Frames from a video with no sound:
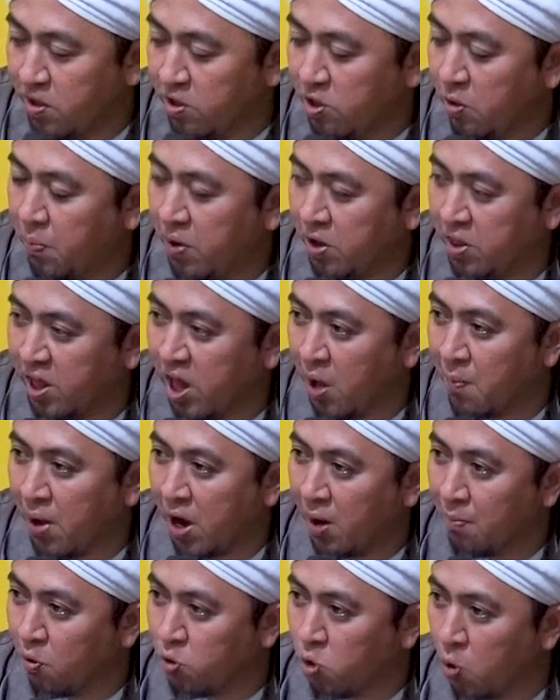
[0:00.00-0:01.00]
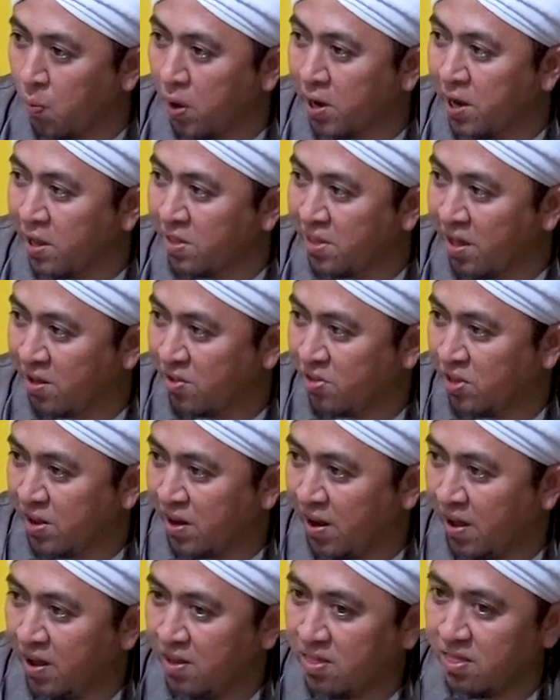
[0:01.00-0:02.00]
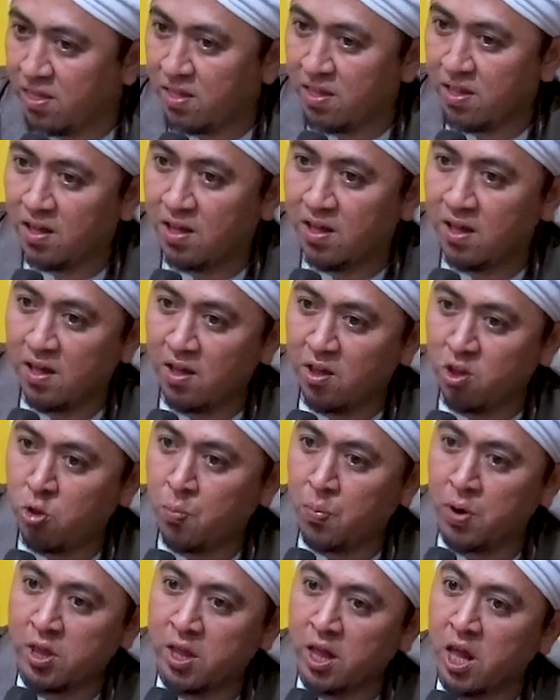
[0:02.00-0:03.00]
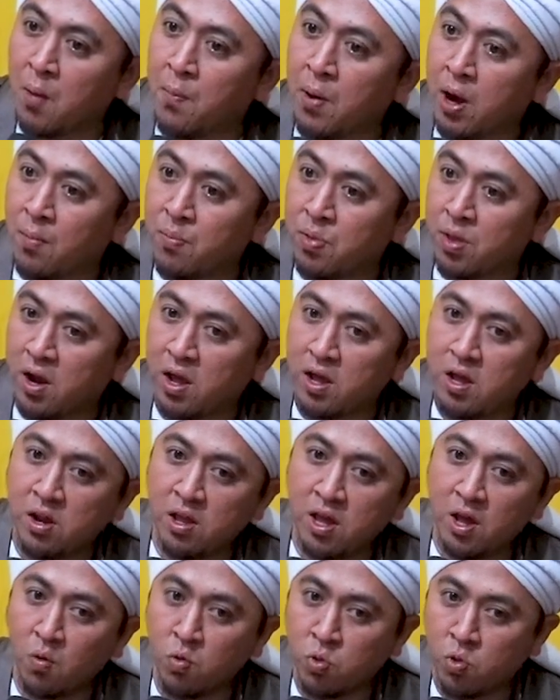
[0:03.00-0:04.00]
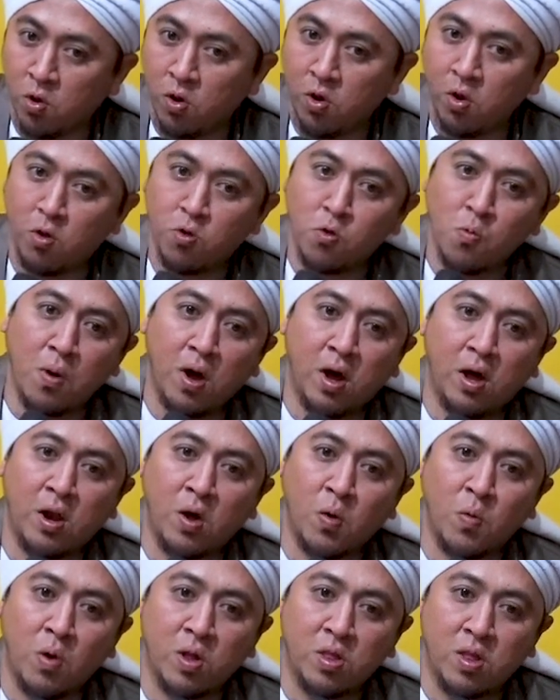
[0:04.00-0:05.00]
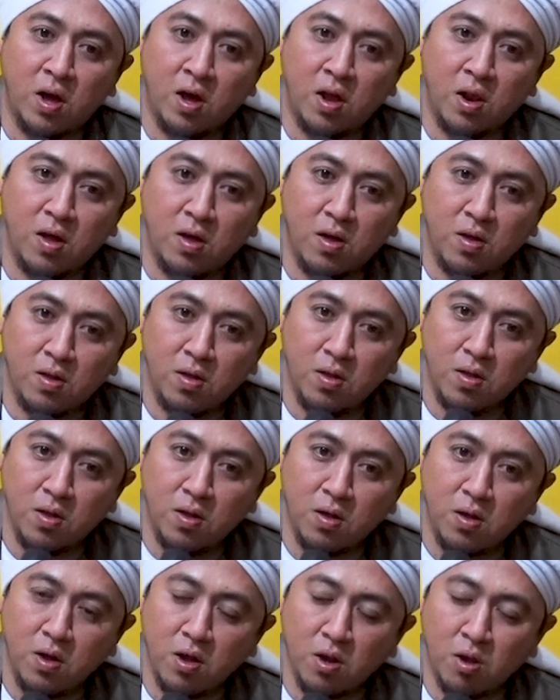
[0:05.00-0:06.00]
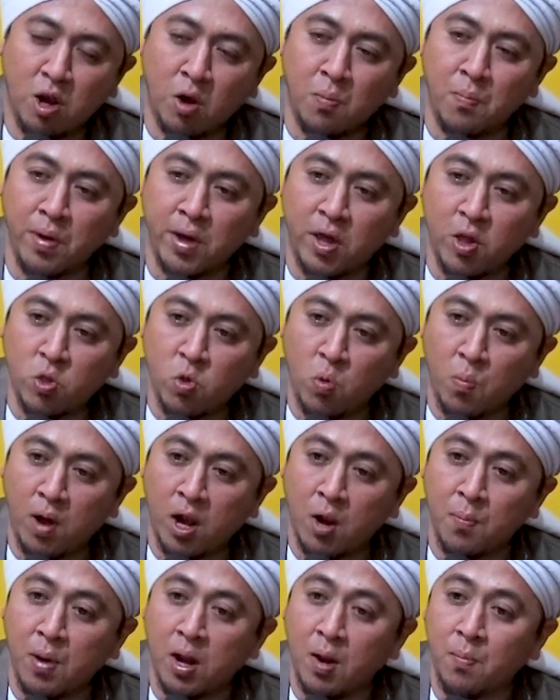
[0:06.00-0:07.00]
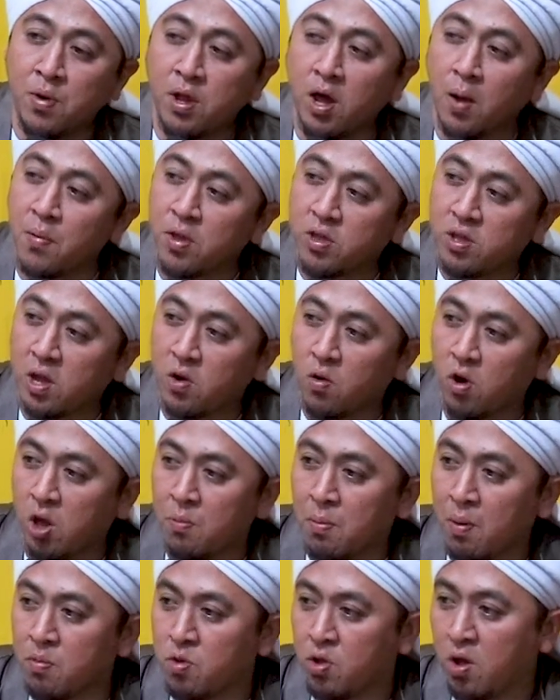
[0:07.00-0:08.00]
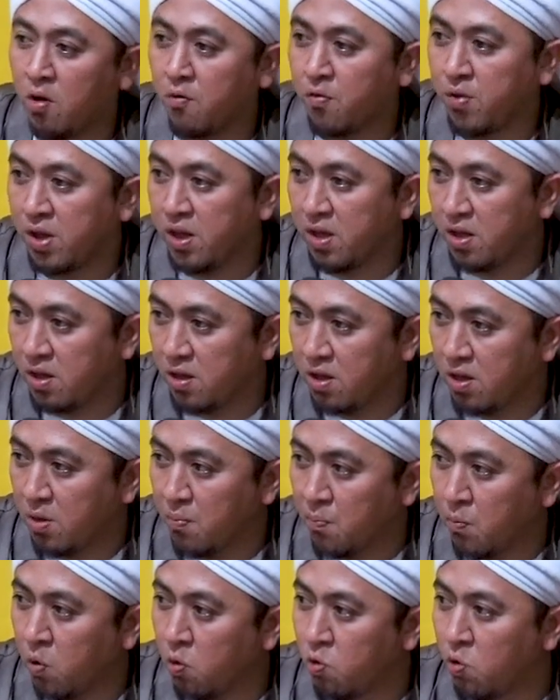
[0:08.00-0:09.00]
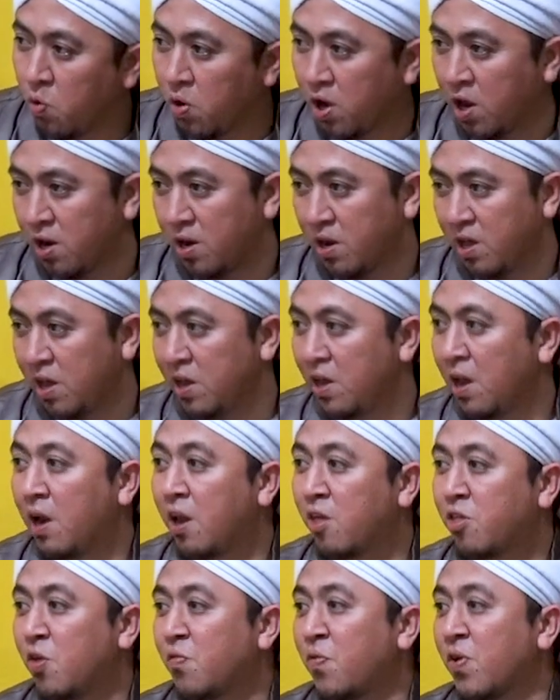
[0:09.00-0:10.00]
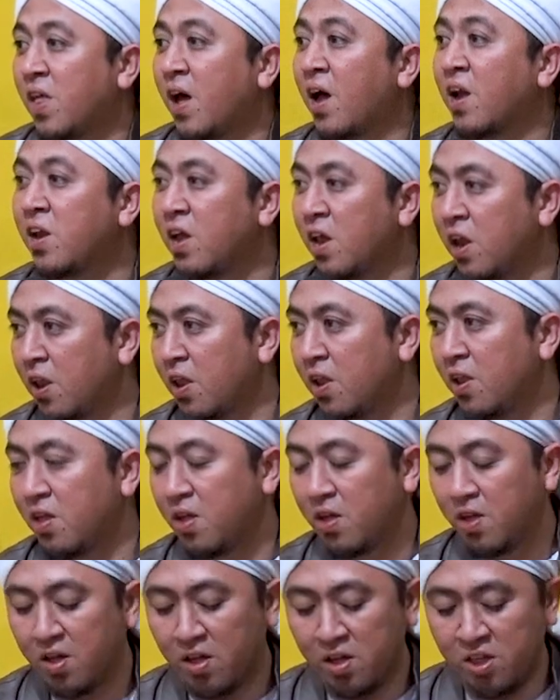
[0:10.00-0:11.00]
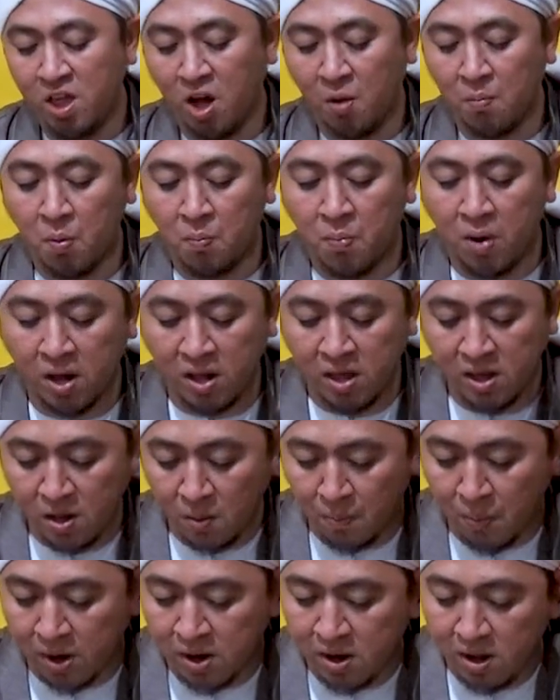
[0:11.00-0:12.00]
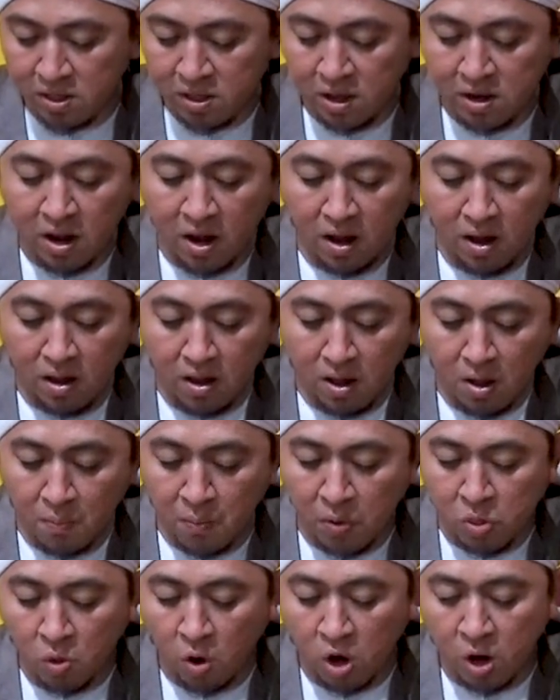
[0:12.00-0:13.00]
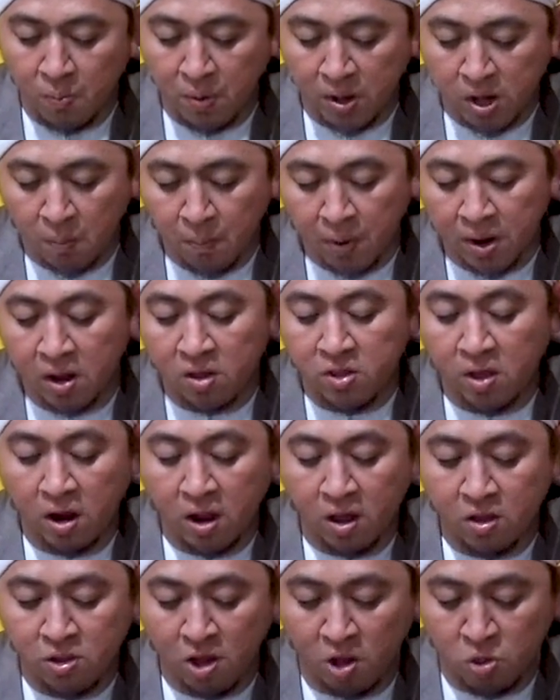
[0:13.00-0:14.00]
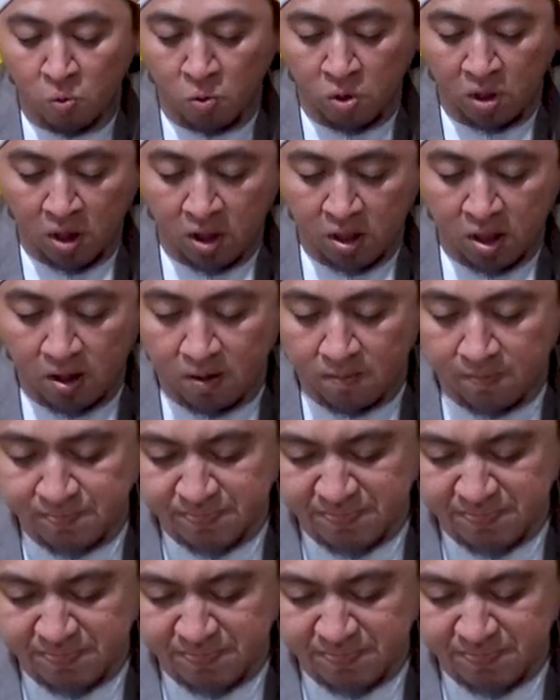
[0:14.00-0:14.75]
sepertiga malam untuk badannya istirahat, sepertiga malam terakhirnya untuk Allah Subhanahu wa taala. Dan begitu malam-malam dihabiskan oleh Imam Syafi'i menunjukkan ini adalah sifat adil yang membagi kepada tidak mendolimi kepada salah satunya ya.